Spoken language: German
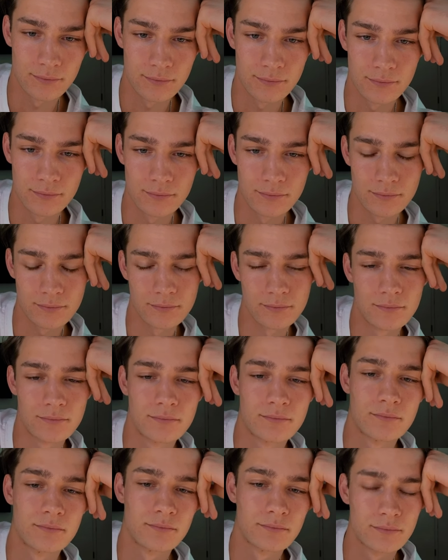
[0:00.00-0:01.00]
Mm,
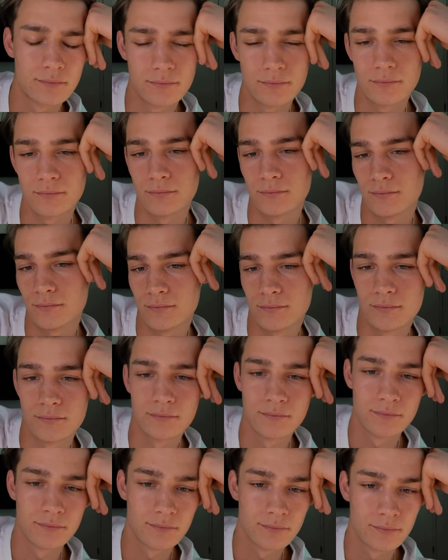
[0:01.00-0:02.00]
mm, mm.
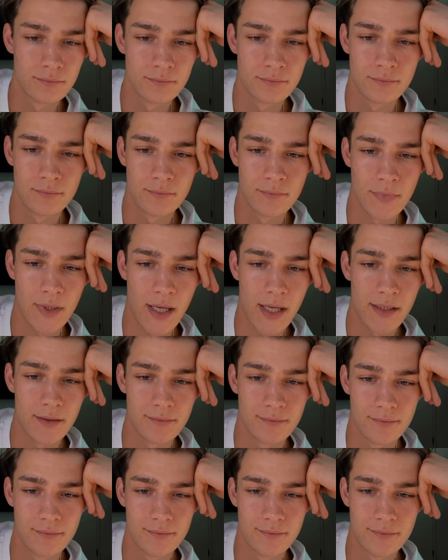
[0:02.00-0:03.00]

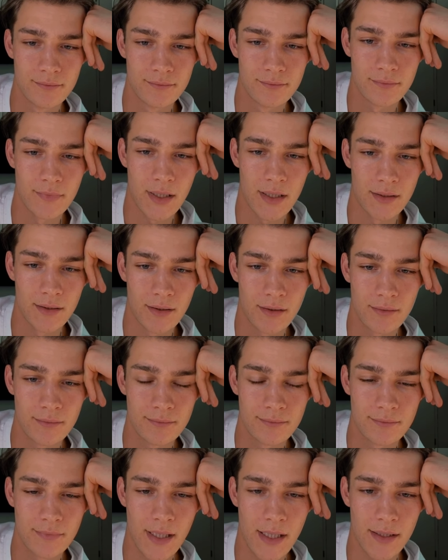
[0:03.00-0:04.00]
Hey, Anna,
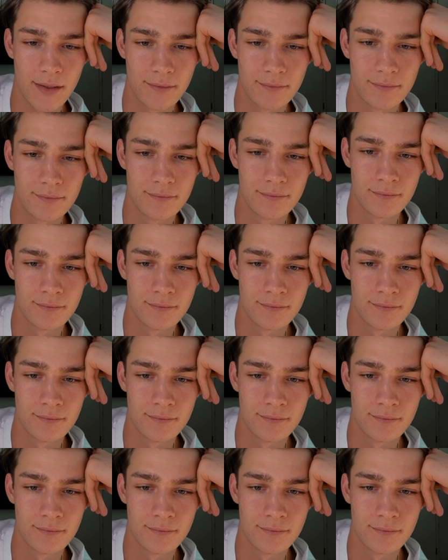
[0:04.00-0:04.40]
hey.